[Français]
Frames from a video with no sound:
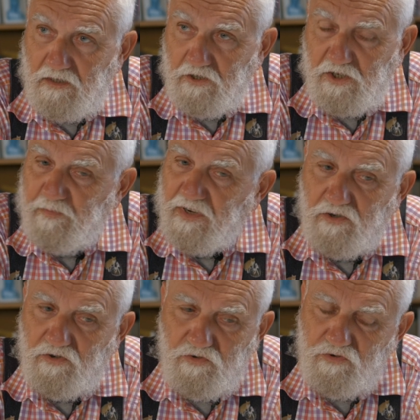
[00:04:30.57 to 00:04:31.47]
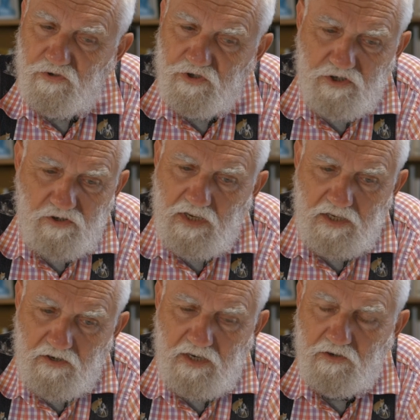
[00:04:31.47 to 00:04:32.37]
J'ai pas connu de gens
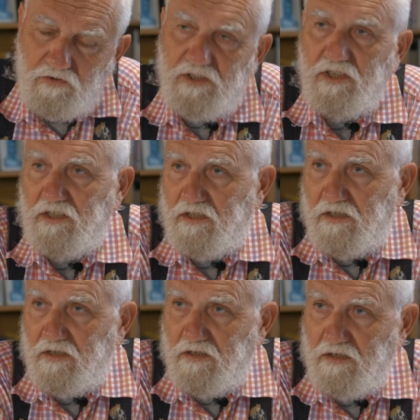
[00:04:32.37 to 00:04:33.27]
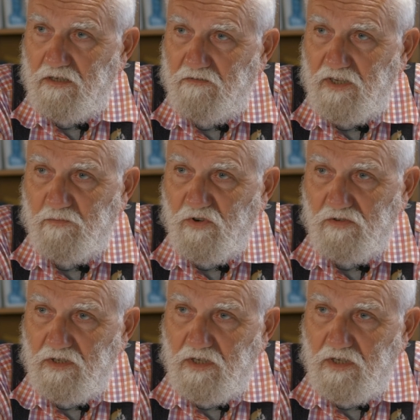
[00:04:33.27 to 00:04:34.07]
ayant la grosse tête. Vraiment.